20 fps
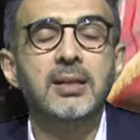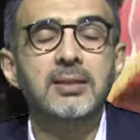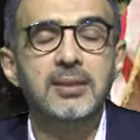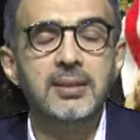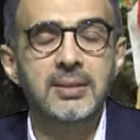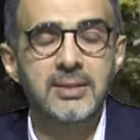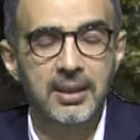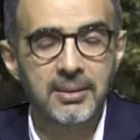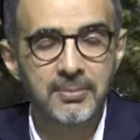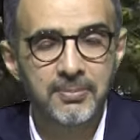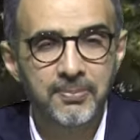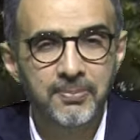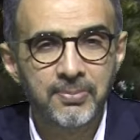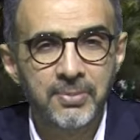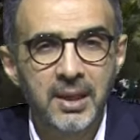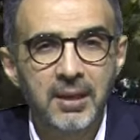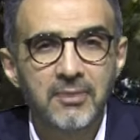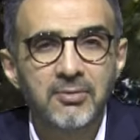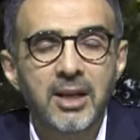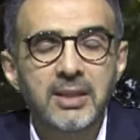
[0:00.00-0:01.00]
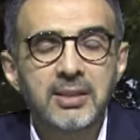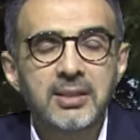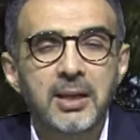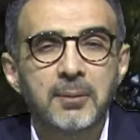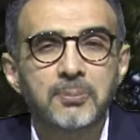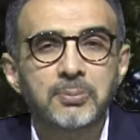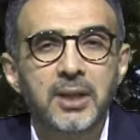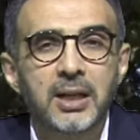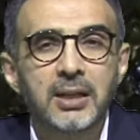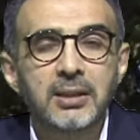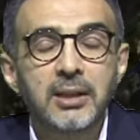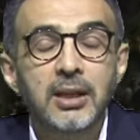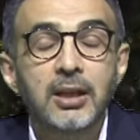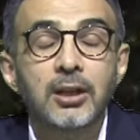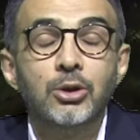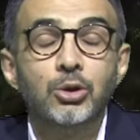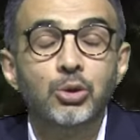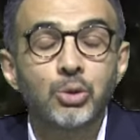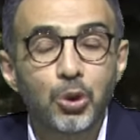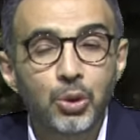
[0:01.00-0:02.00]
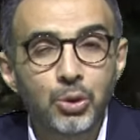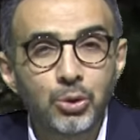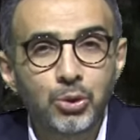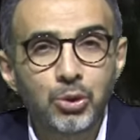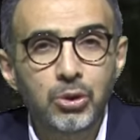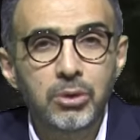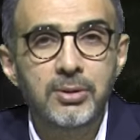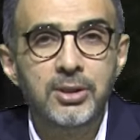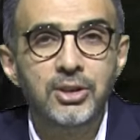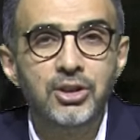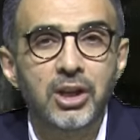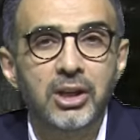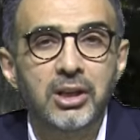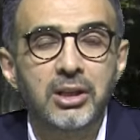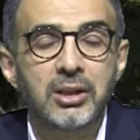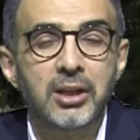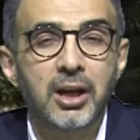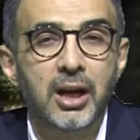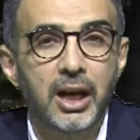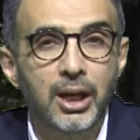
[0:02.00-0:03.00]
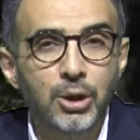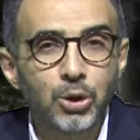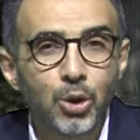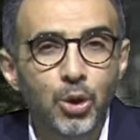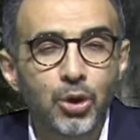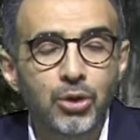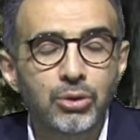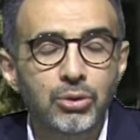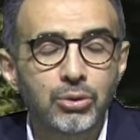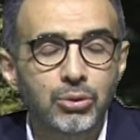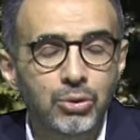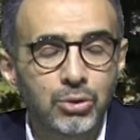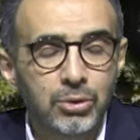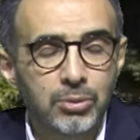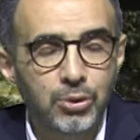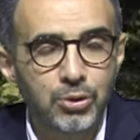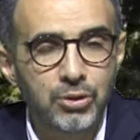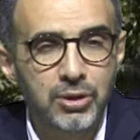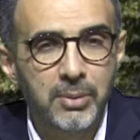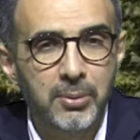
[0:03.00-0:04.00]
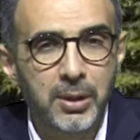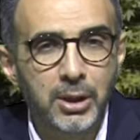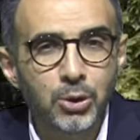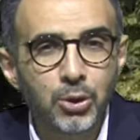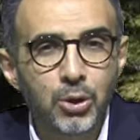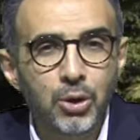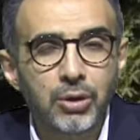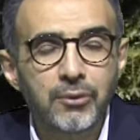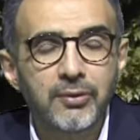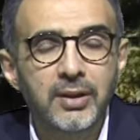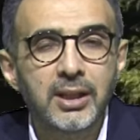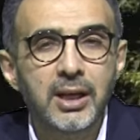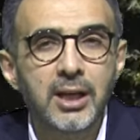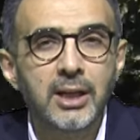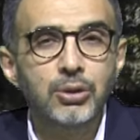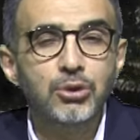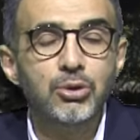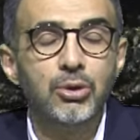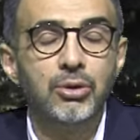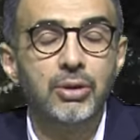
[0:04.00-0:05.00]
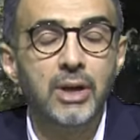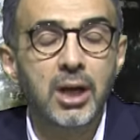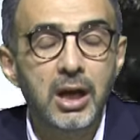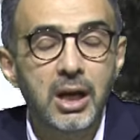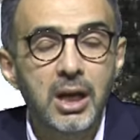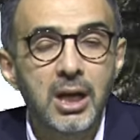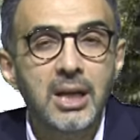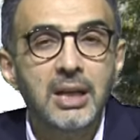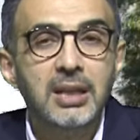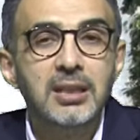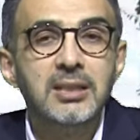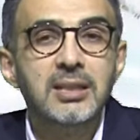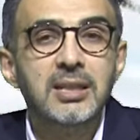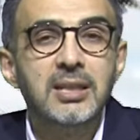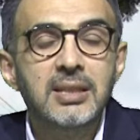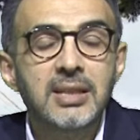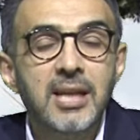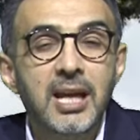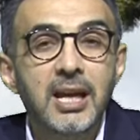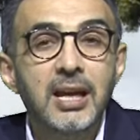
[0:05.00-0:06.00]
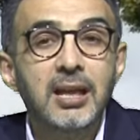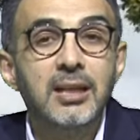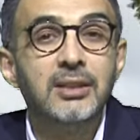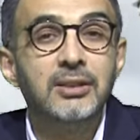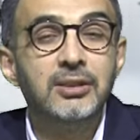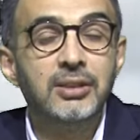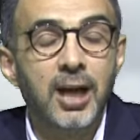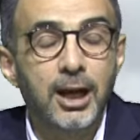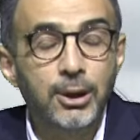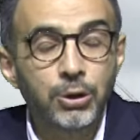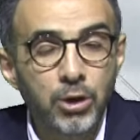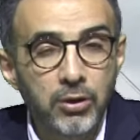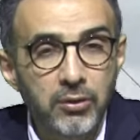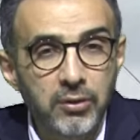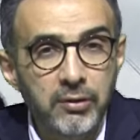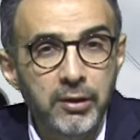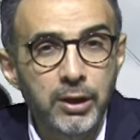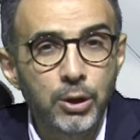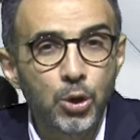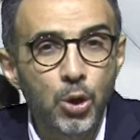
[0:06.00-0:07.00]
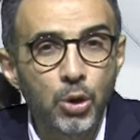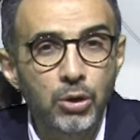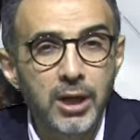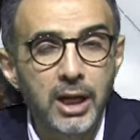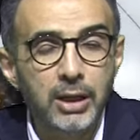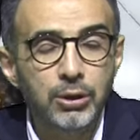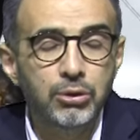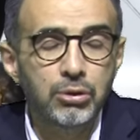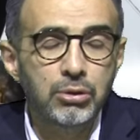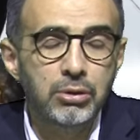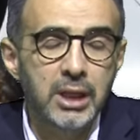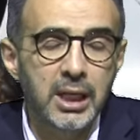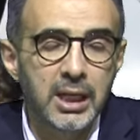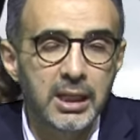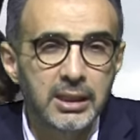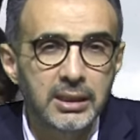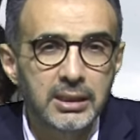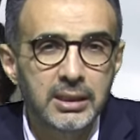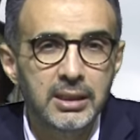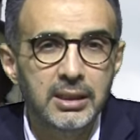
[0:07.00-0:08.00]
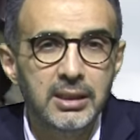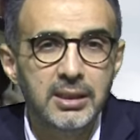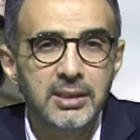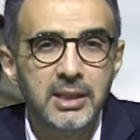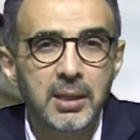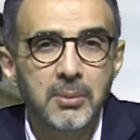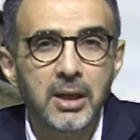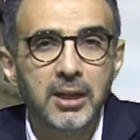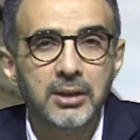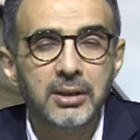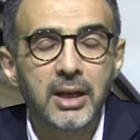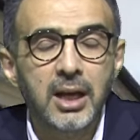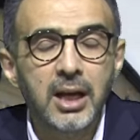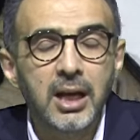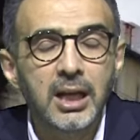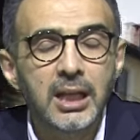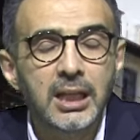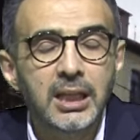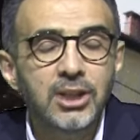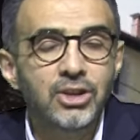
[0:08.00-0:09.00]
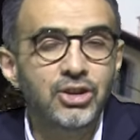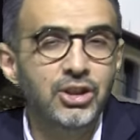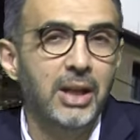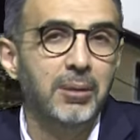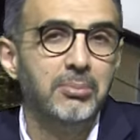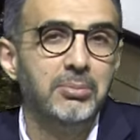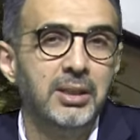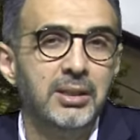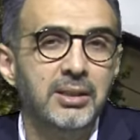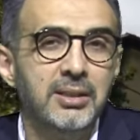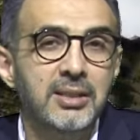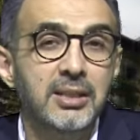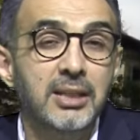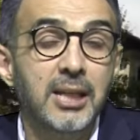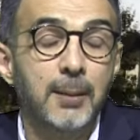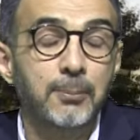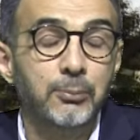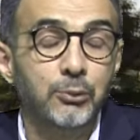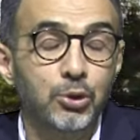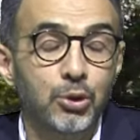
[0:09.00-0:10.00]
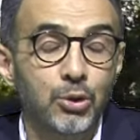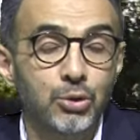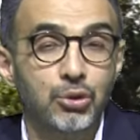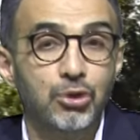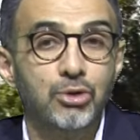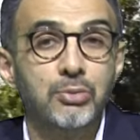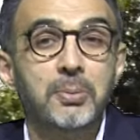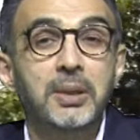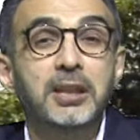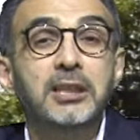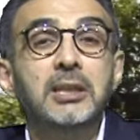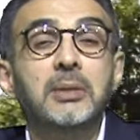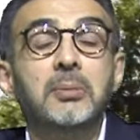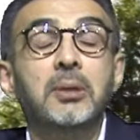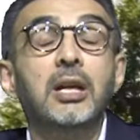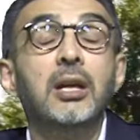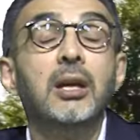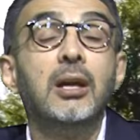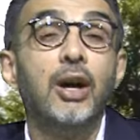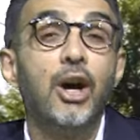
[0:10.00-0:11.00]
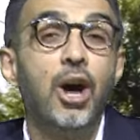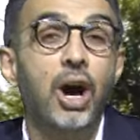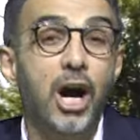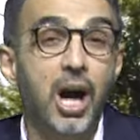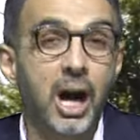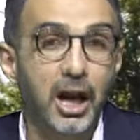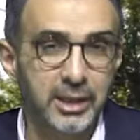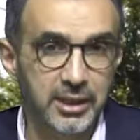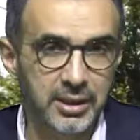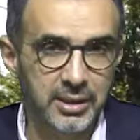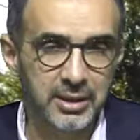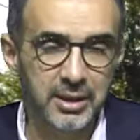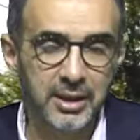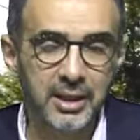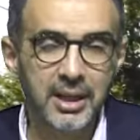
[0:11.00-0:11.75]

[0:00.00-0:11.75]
sizi WhatsApp'tan görüntülü bir şekilde arıyor, durumunuza bakıyor ve daha sonra size randevu veriyorlar. Türkiye'ye gittiğiniz zaman da işlemlerinizi yaptırıyorsunuz. Bitti mi? Hayır.